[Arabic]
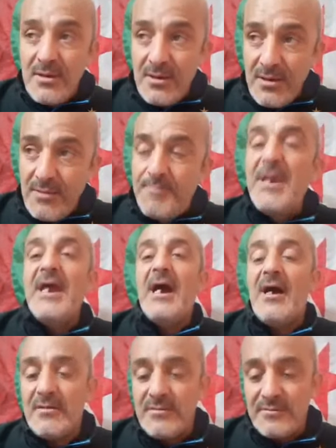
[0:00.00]

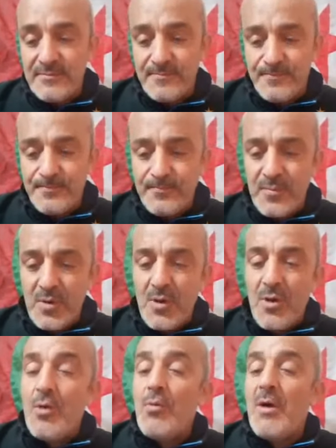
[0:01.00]
يبيعها
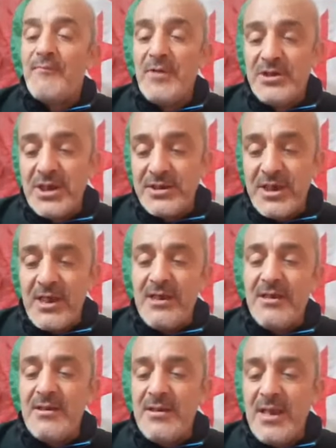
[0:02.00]
وفي
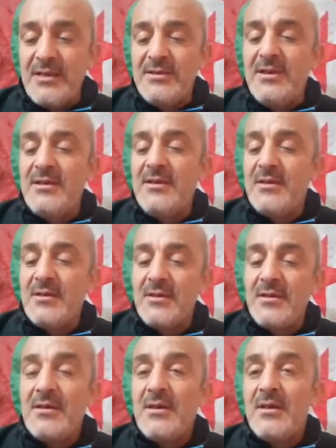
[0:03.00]
الجزائر نادي
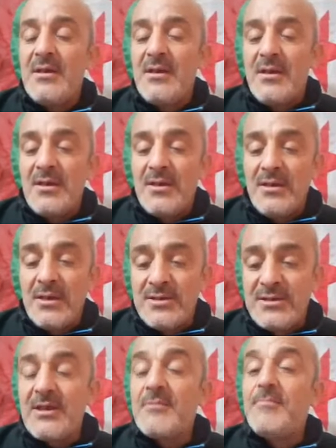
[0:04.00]

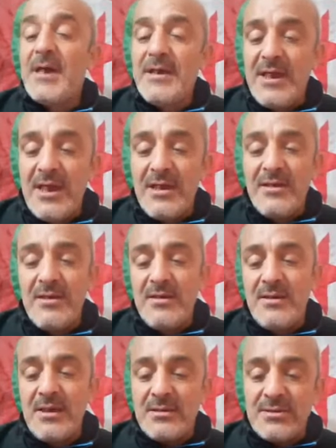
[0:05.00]
يصدر بيان
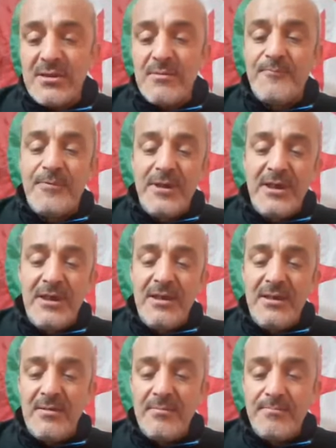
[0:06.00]
يطلب
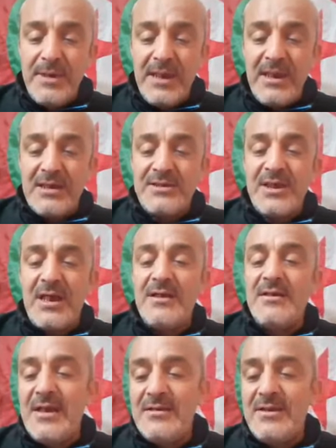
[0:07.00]
فيه بإقصاء
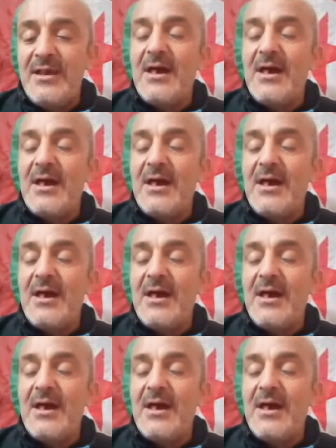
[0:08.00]
نادي